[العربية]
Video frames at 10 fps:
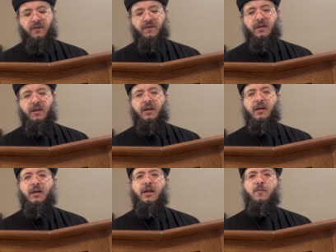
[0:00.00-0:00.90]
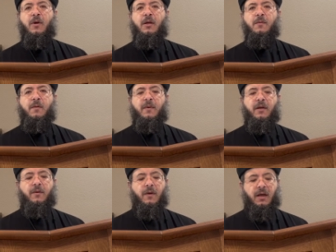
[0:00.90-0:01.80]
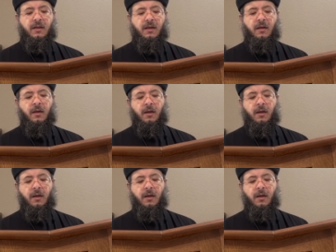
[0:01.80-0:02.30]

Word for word: في إنجيل معلمنا ماري يوحنا